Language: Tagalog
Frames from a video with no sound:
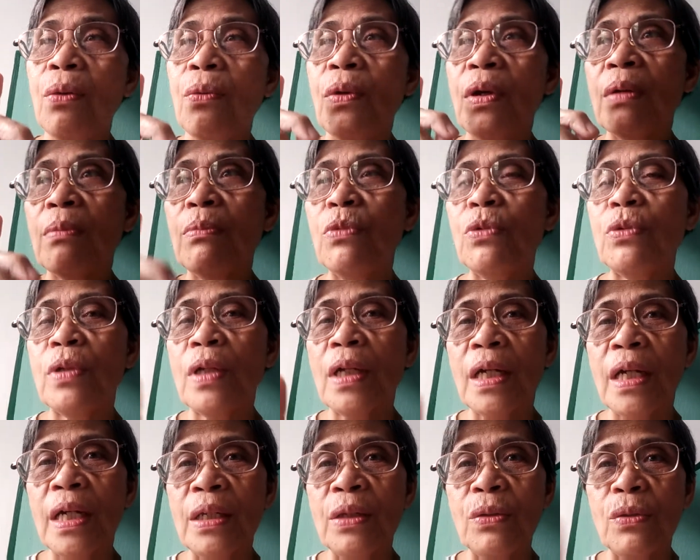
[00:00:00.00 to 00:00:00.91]
wag
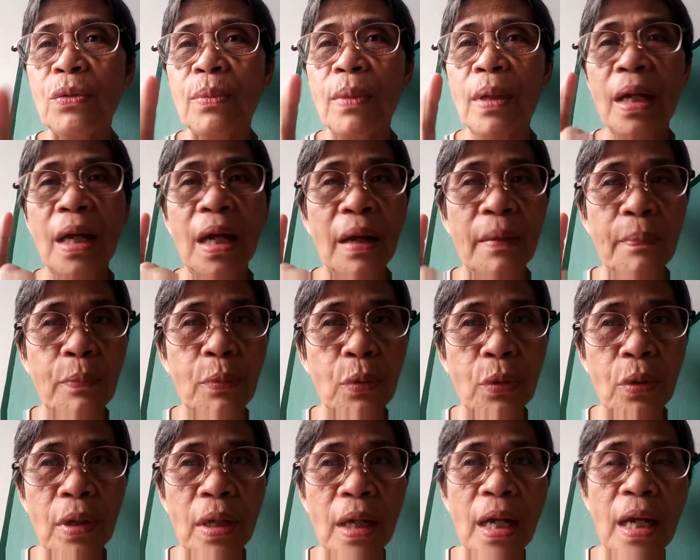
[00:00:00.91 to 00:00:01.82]
muna kayong
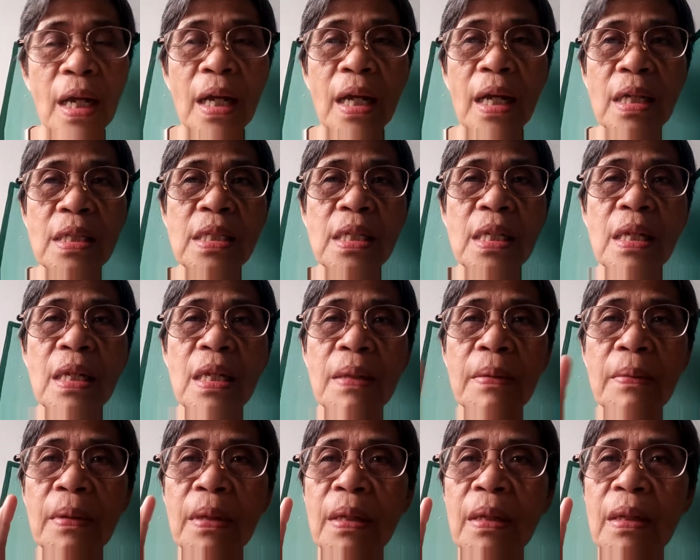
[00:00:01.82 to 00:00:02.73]
mag-apura
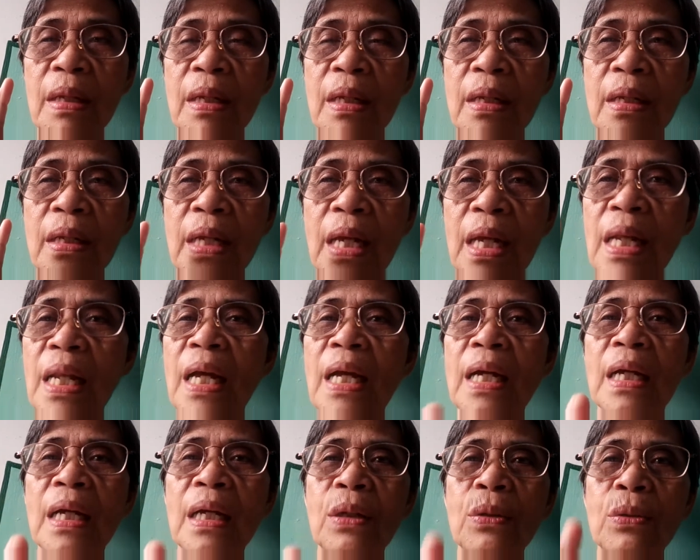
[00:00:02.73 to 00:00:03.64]
kasi
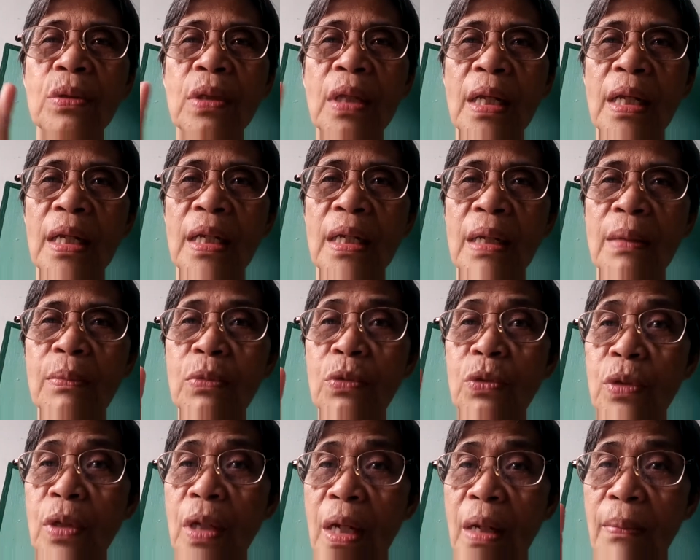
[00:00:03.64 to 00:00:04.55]
kailangan ko talaga
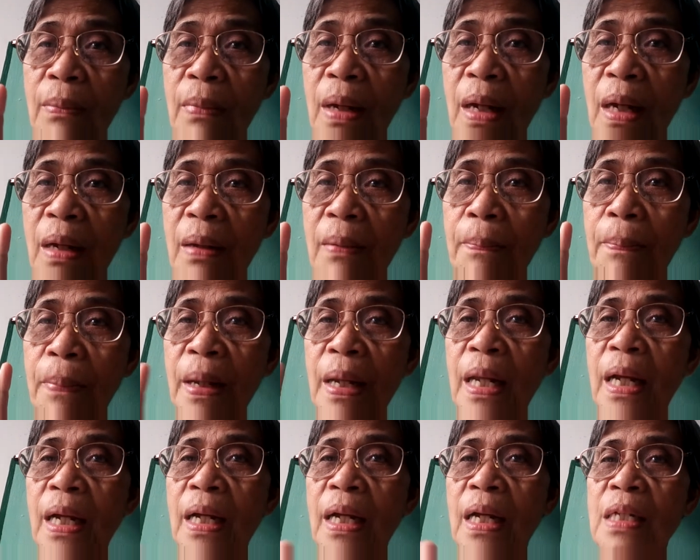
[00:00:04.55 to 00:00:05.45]
munang
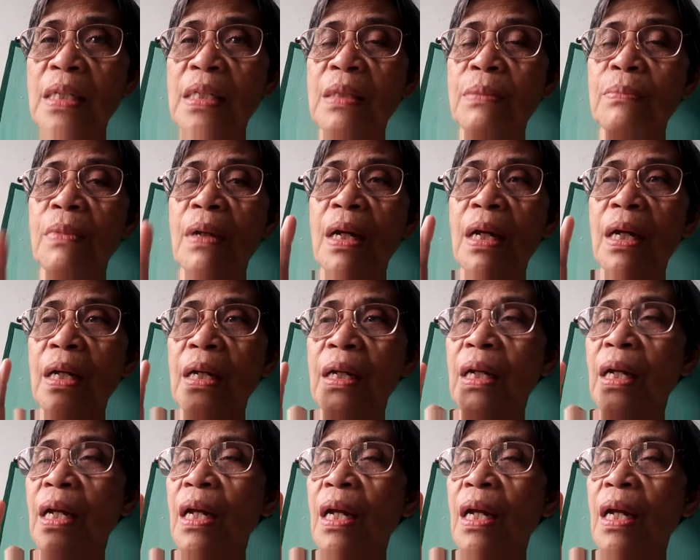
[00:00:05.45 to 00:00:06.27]
magpalakas, mag